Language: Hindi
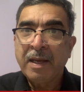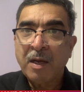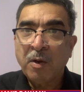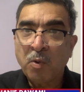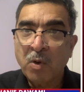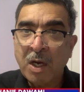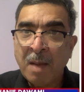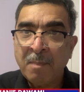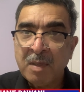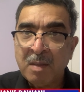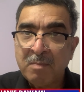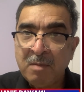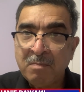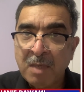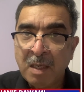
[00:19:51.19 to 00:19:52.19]
ग़ुलाम
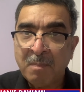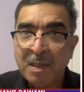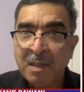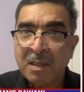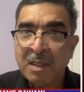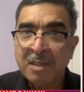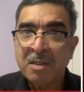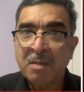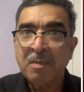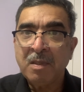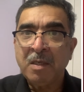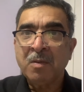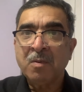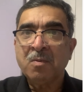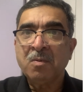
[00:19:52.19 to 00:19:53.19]
नबी मेमन ने जब
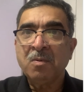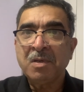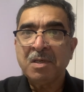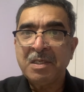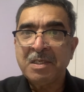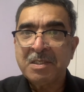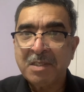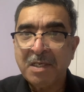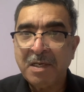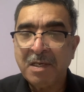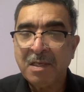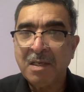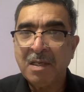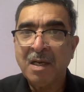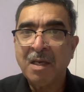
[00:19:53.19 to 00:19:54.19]
इनको रीस्टेट
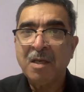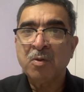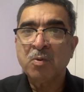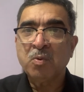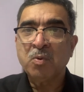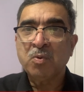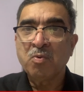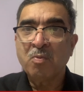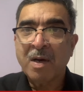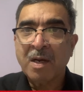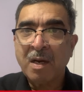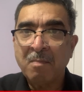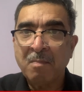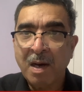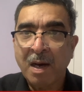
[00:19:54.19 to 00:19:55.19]
किया इनको
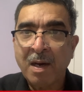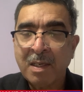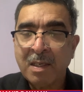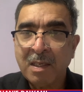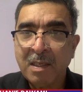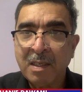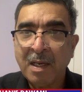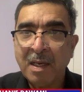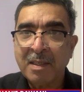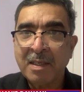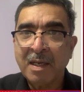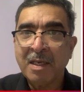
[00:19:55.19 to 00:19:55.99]
दोबारा बहाल किया या